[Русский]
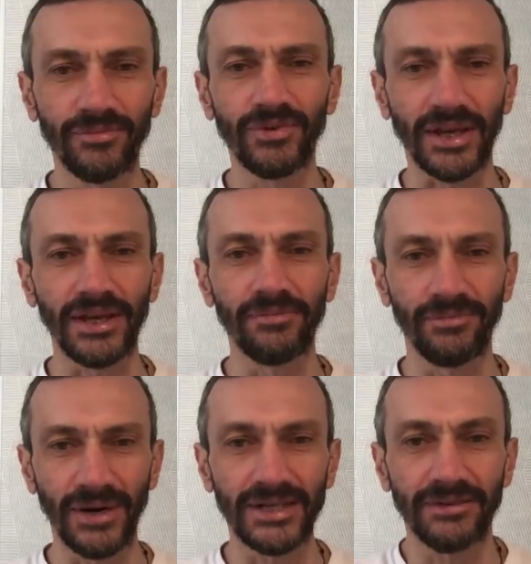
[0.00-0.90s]
Ну, такие
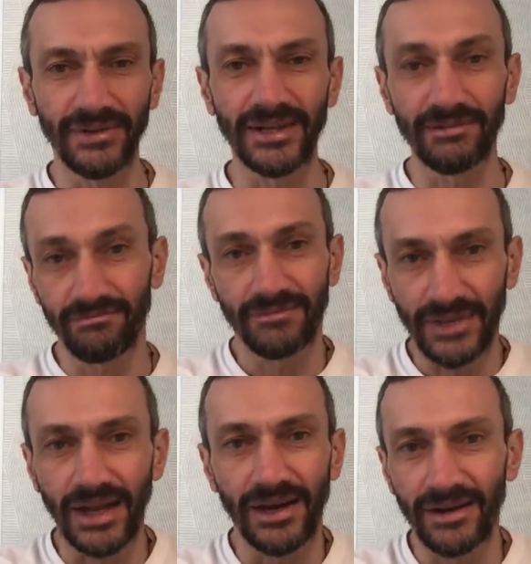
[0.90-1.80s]
базовые
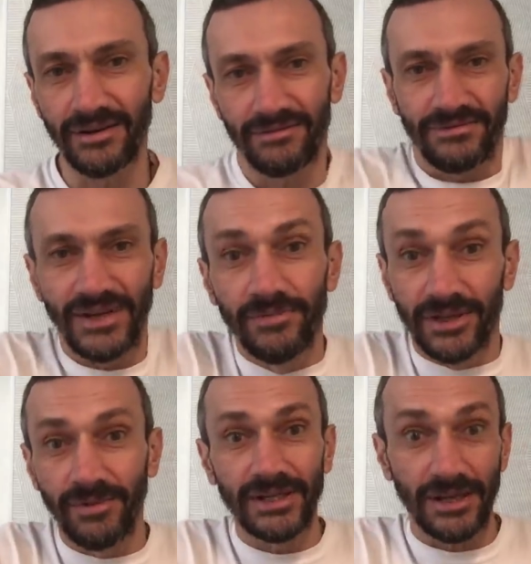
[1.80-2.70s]
для всей
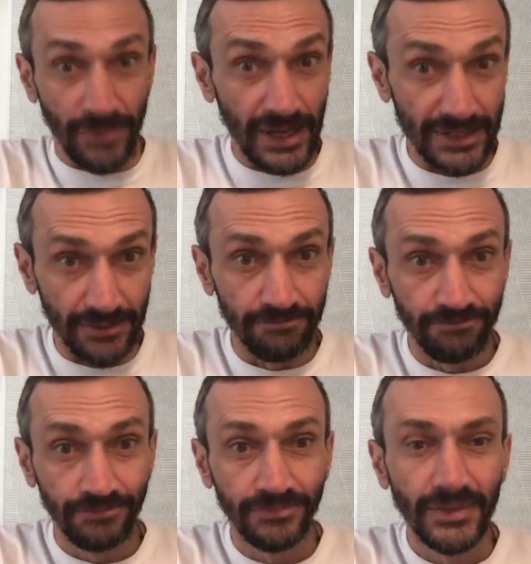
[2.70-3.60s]
математики понятия.
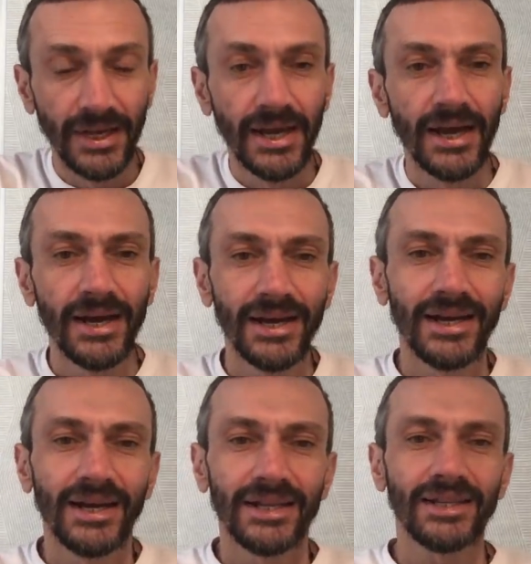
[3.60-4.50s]

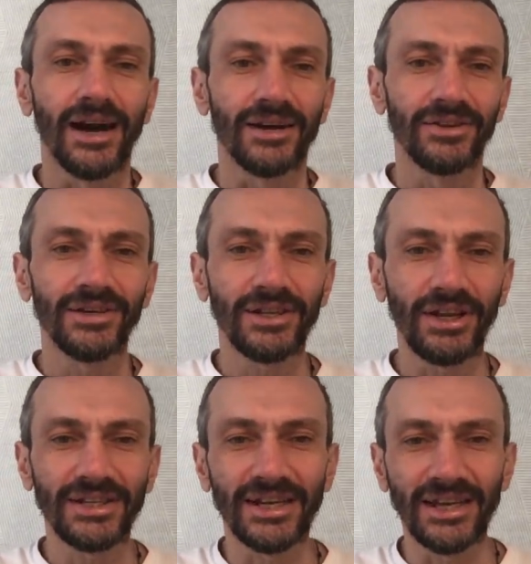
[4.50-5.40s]
Так, ну это
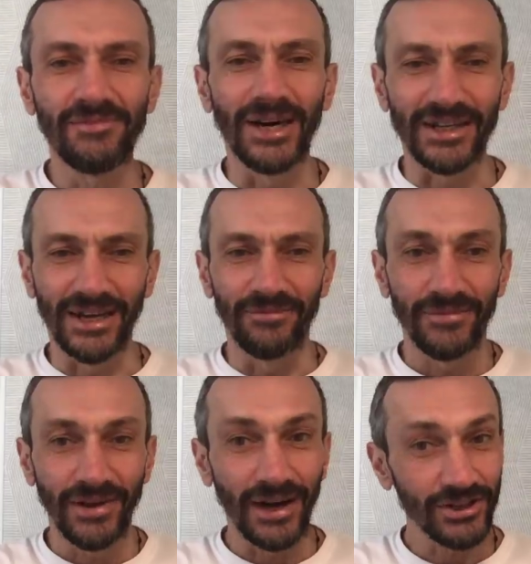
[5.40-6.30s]
30 марта.
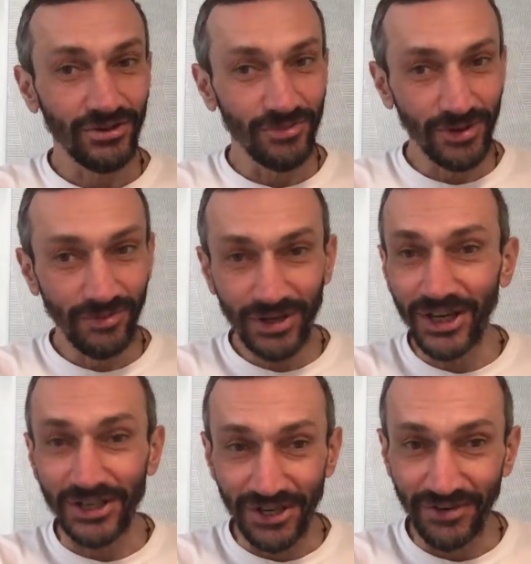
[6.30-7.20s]
А что будет в
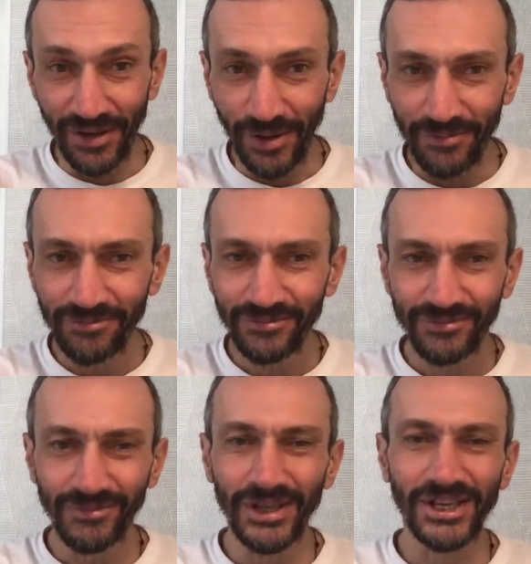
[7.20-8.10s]
ближайшее время?
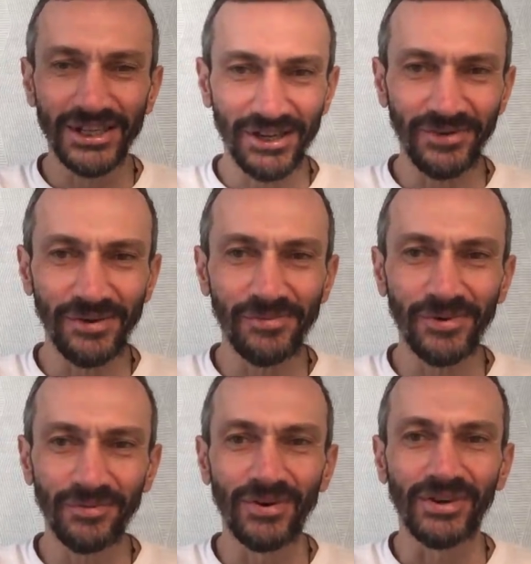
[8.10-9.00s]
В ближайшее время
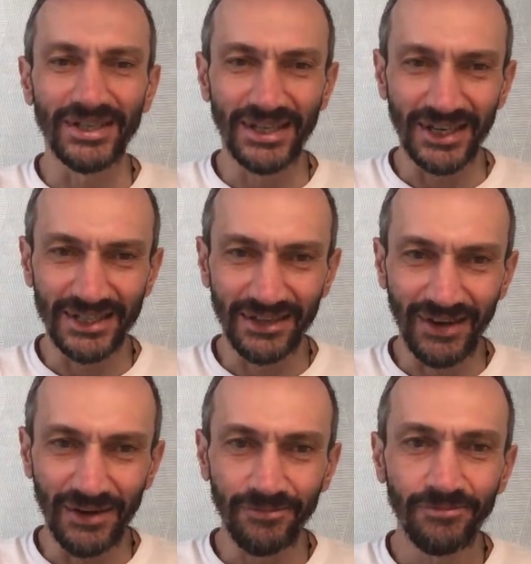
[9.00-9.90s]
будет много
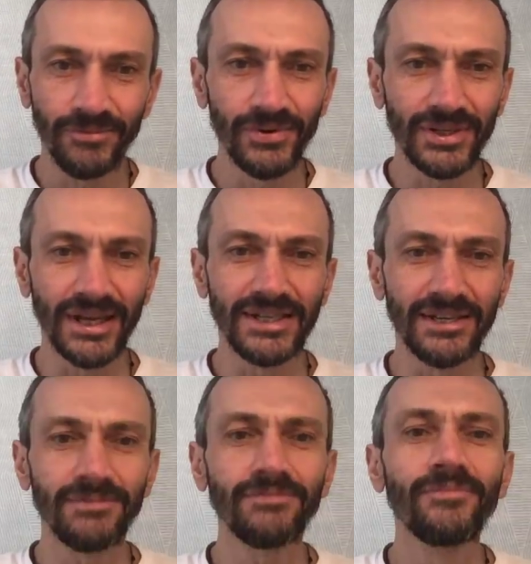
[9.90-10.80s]
интересного. Пункт
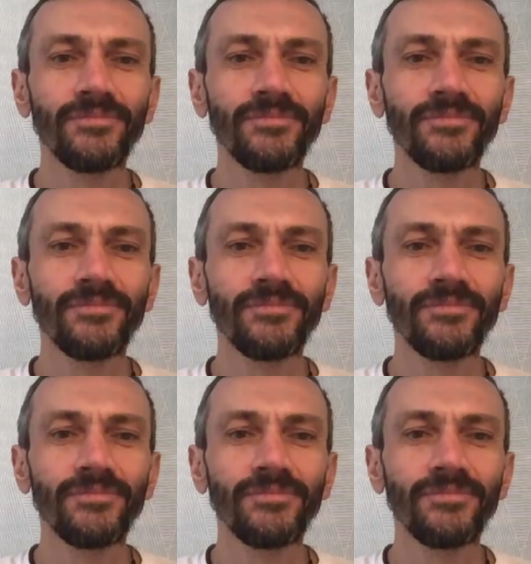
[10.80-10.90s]
1.